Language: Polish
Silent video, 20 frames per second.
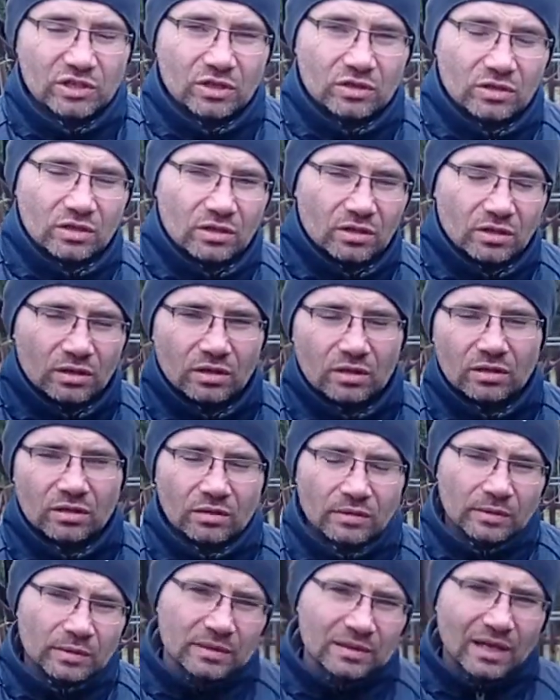e,
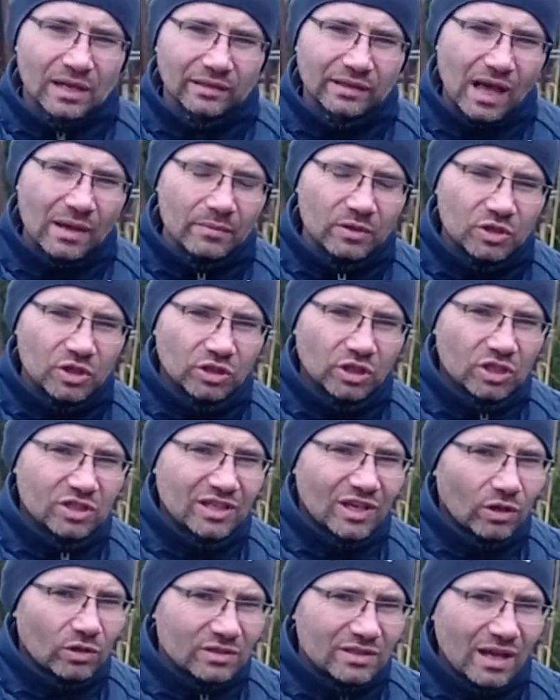sarnami czy też
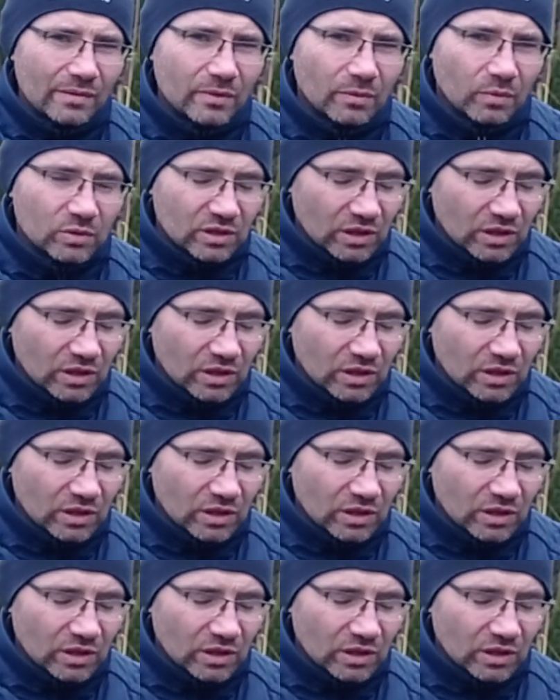zającami, bo